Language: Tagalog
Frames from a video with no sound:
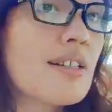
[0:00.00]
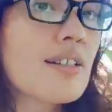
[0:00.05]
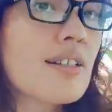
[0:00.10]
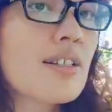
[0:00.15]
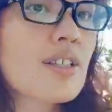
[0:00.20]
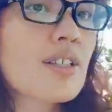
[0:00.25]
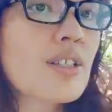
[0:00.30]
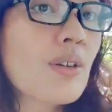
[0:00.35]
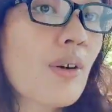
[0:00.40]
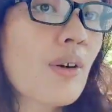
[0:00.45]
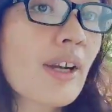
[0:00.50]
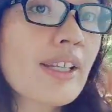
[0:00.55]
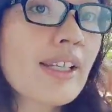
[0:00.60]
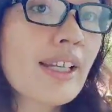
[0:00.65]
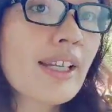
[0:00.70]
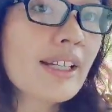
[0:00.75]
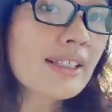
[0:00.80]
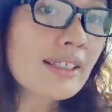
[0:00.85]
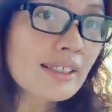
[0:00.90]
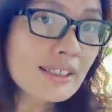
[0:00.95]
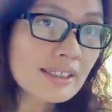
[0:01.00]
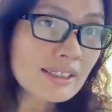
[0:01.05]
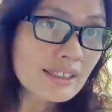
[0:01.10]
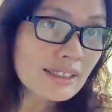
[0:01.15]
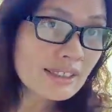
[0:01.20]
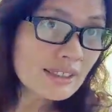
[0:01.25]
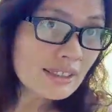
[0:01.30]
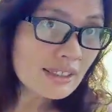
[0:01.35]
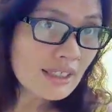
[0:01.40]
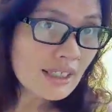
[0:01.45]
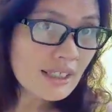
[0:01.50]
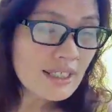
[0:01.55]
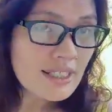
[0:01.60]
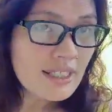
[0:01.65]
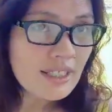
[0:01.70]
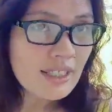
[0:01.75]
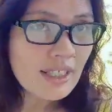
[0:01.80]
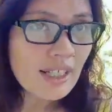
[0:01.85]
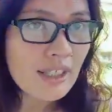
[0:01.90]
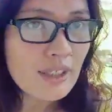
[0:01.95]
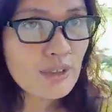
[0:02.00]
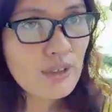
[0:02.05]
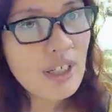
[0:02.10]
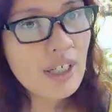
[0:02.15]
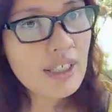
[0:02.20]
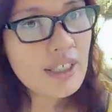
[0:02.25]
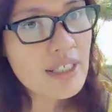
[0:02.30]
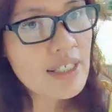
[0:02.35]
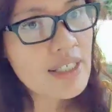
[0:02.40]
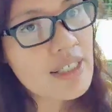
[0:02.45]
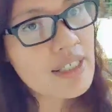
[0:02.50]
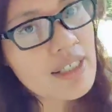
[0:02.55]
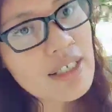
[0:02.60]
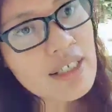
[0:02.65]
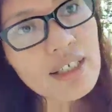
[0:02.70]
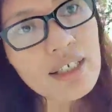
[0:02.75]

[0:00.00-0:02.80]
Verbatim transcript: So, ayan. Ang ganda-ganda guys. Try nyo guys.